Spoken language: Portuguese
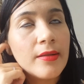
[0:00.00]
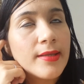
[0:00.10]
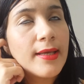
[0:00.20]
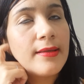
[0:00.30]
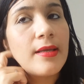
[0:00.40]

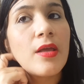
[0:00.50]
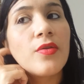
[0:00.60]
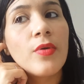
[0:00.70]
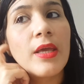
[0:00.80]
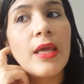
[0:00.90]
né?
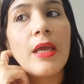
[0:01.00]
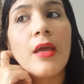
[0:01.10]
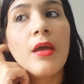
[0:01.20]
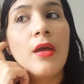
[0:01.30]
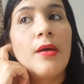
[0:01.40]
Tanto que
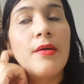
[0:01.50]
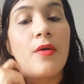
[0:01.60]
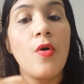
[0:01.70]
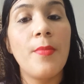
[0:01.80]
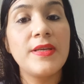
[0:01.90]

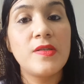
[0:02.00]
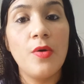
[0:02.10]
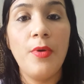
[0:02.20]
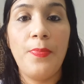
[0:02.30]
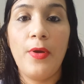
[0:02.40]

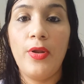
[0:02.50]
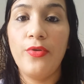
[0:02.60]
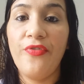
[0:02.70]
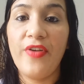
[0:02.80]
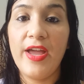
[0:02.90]
começou meu
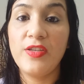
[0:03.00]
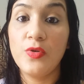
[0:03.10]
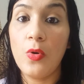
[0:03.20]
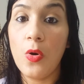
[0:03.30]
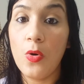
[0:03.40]
período
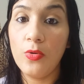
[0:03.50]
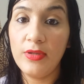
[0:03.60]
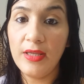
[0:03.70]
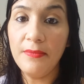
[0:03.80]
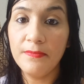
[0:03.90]
fértil
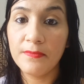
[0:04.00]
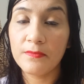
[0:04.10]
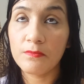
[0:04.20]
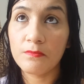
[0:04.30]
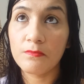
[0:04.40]
ontem.
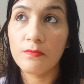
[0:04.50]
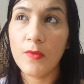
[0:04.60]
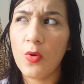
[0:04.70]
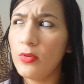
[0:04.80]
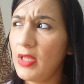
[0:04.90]

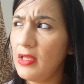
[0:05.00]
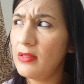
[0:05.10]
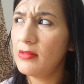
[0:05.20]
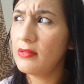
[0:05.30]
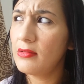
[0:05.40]
Ontem?
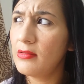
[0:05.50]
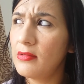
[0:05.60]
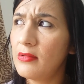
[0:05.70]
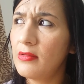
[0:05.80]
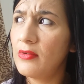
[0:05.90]

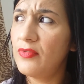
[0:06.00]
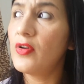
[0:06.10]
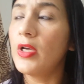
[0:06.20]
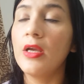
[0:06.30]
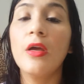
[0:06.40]

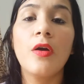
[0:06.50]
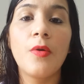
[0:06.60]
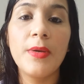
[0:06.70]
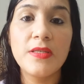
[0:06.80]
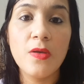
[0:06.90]
Foi.
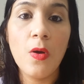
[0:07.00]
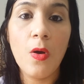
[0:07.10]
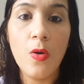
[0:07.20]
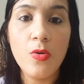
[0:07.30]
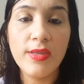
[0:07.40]

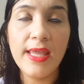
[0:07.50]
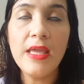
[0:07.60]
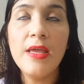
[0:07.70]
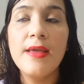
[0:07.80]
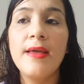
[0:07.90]
Começou
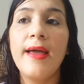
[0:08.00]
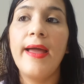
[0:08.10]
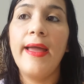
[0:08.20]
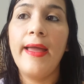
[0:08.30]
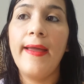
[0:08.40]
ontem,
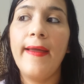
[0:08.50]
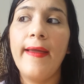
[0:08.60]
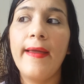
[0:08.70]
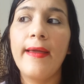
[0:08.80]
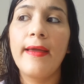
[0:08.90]

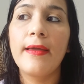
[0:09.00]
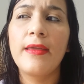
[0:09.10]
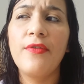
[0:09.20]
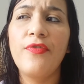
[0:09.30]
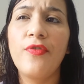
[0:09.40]
é,
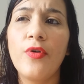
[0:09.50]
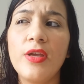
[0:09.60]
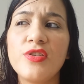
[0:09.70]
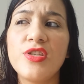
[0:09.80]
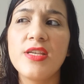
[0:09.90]
que
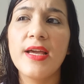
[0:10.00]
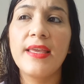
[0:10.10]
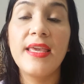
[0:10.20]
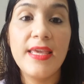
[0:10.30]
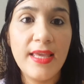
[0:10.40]
foi dia
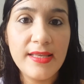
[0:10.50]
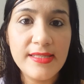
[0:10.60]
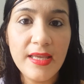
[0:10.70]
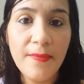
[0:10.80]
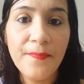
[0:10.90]

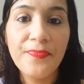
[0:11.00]
15,